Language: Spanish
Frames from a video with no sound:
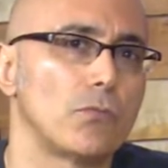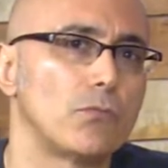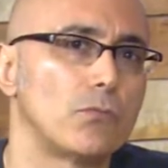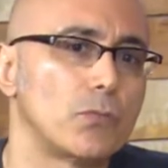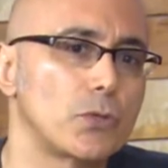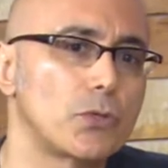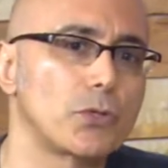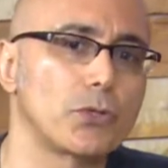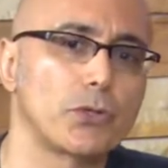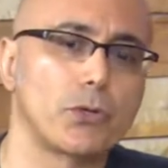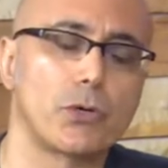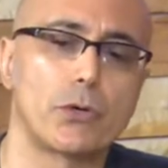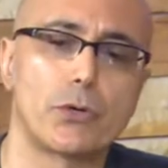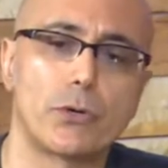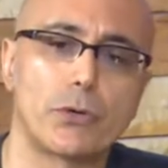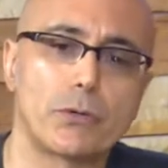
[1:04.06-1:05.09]

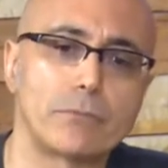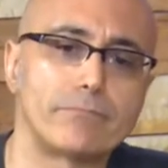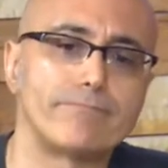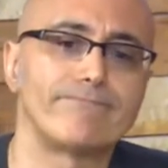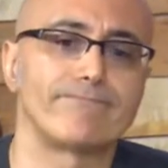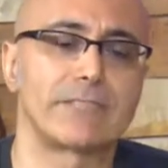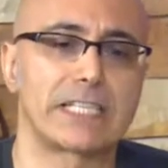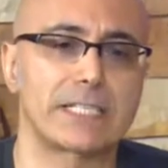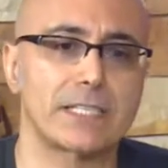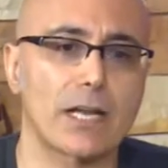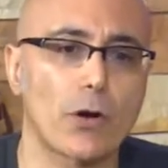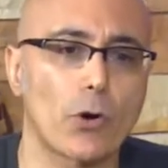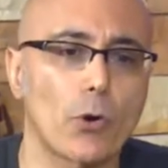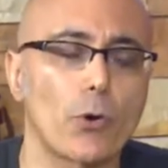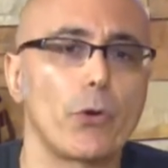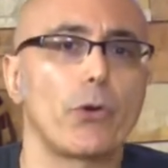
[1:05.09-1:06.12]
mucho
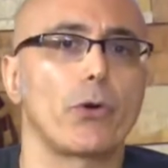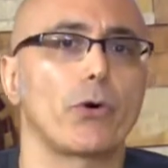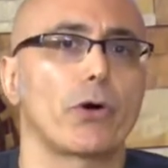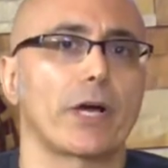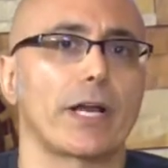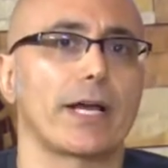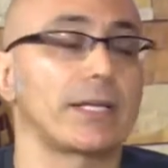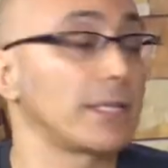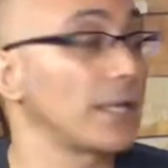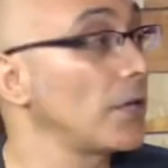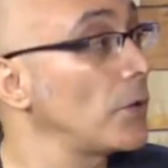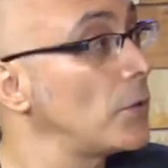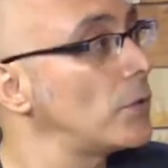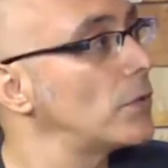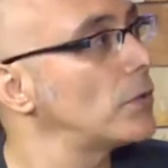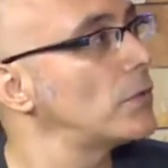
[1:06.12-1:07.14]
desarrollo
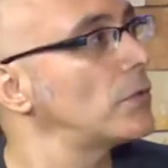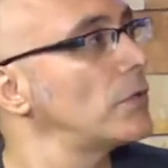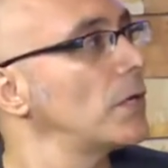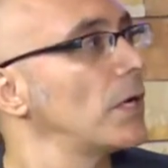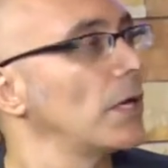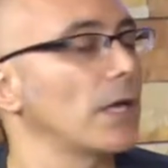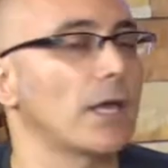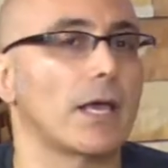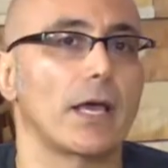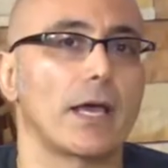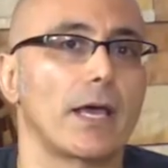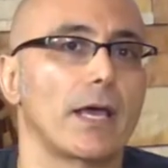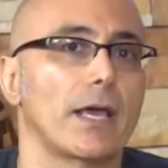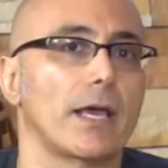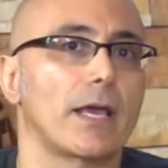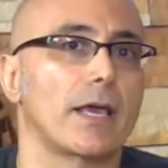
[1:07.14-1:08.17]
creativo.
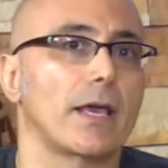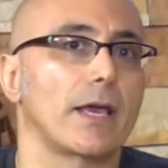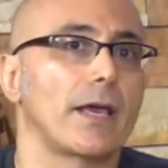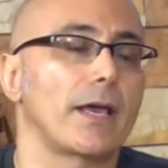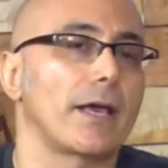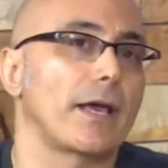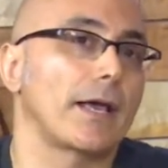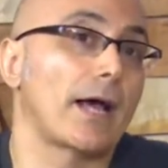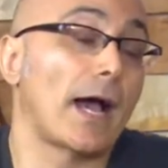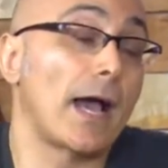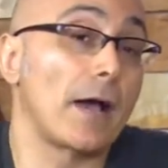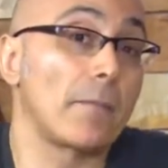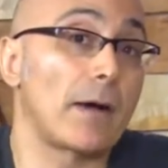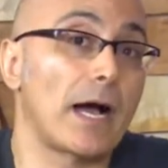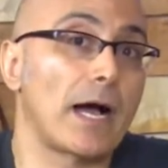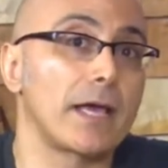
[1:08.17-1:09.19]
Que,
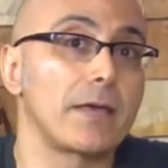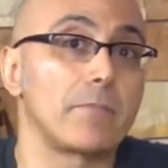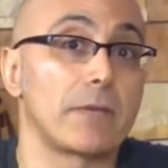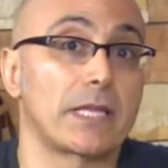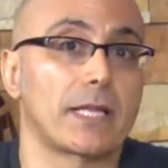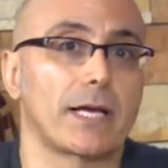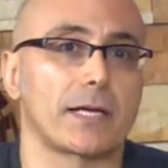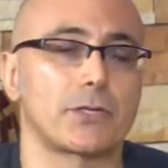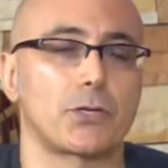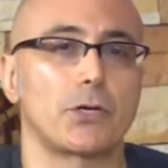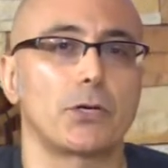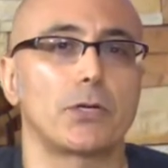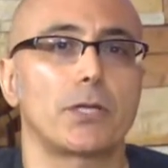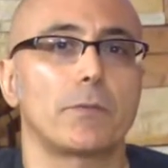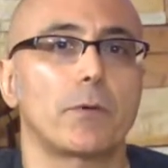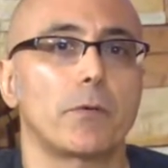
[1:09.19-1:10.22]
además hay
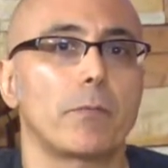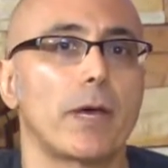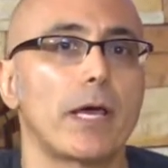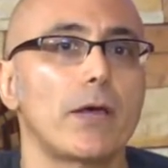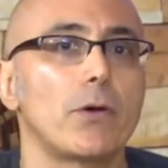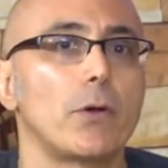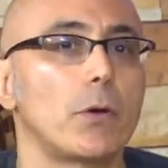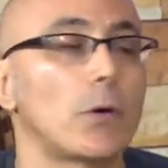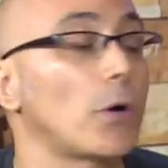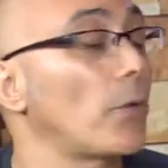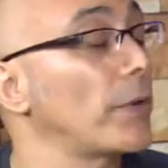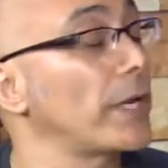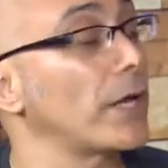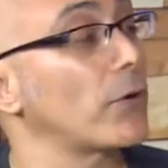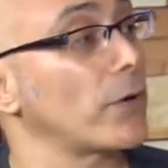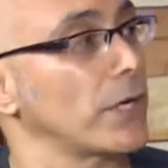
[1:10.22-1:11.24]
investigación de por medio y luego
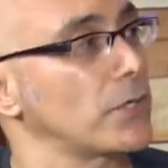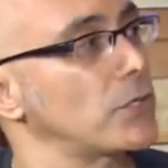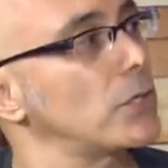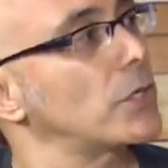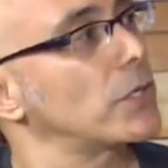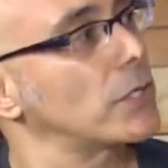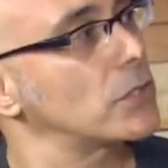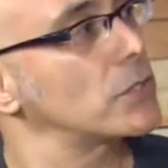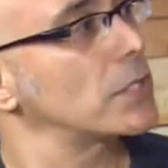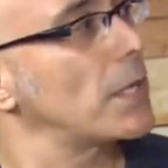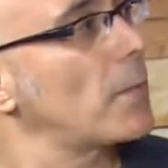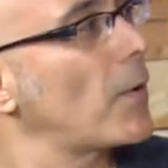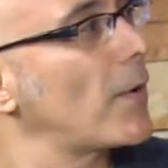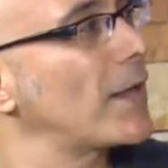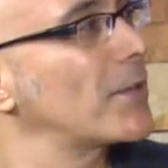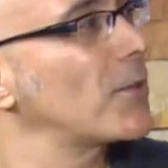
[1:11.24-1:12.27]
viene corrección. Entonces
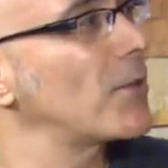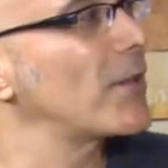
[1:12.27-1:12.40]
estamos hablando